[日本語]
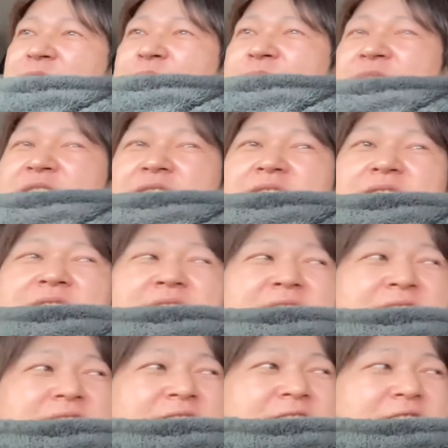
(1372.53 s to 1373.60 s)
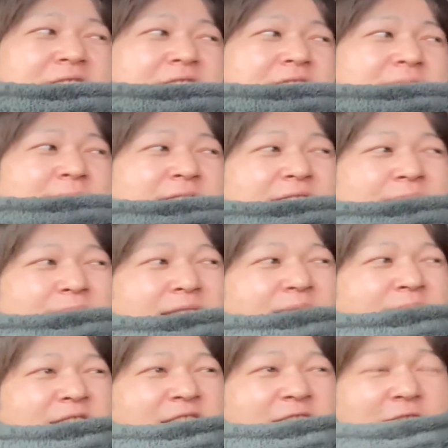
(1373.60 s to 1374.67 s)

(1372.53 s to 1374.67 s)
まあ、